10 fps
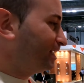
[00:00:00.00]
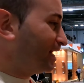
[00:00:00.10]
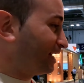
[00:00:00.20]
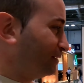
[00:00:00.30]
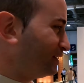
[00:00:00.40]

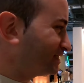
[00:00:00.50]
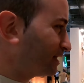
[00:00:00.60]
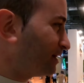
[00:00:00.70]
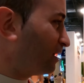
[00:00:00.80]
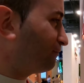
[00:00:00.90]
la
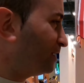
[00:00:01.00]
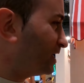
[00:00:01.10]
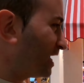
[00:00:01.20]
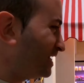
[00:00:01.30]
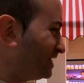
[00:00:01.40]
revista de la
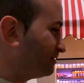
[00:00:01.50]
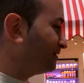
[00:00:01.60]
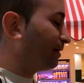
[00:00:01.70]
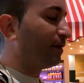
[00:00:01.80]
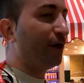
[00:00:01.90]
feria y
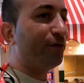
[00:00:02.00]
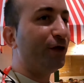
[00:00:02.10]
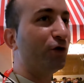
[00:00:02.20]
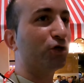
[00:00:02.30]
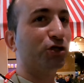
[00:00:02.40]
nada,
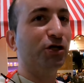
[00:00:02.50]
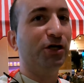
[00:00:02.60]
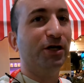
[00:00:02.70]
deciros